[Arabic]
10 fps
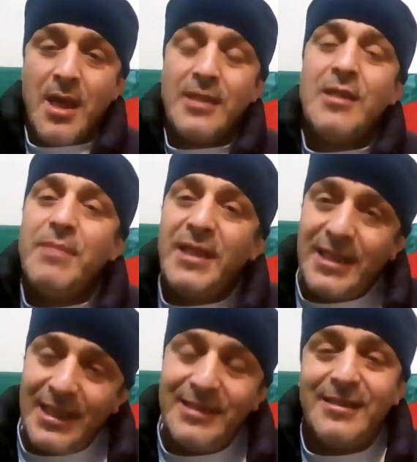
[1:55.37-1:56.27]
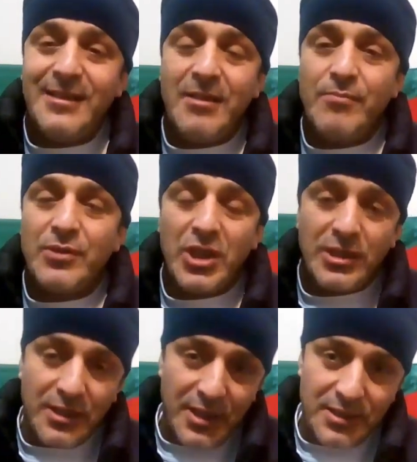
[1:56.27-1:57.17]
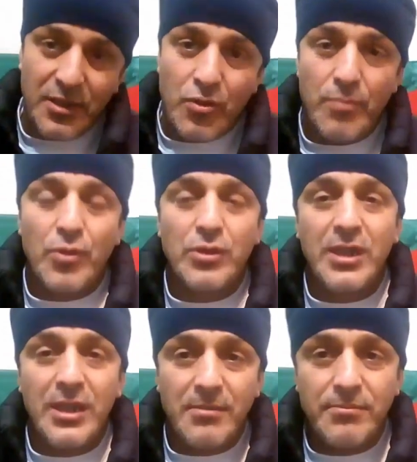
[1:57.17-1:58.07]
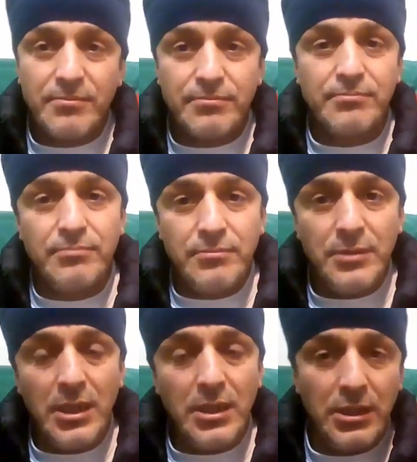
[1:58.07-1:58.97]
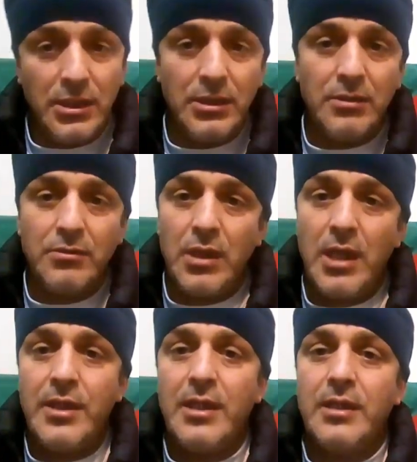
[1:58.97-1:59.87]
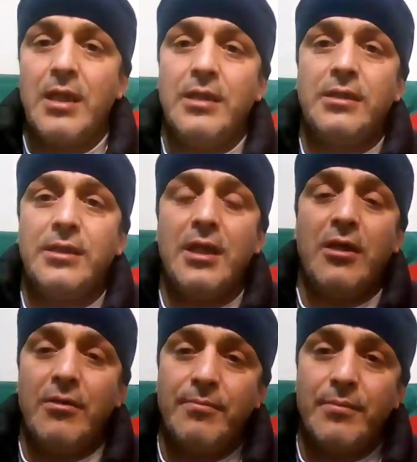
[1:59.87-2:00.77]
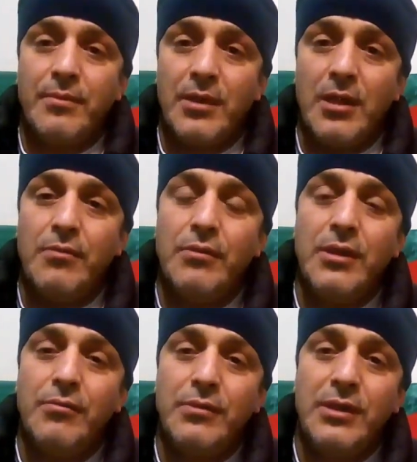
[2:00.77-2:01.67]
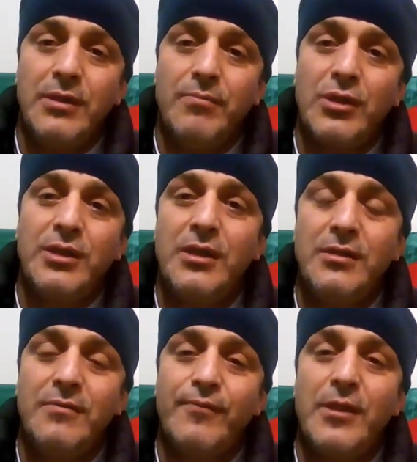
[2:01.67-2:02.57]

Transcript: انا البارح كي هدرت على شت الناس لي كومونتير إيه هذا راي تاعهم قالوا لي يا ودي مقداد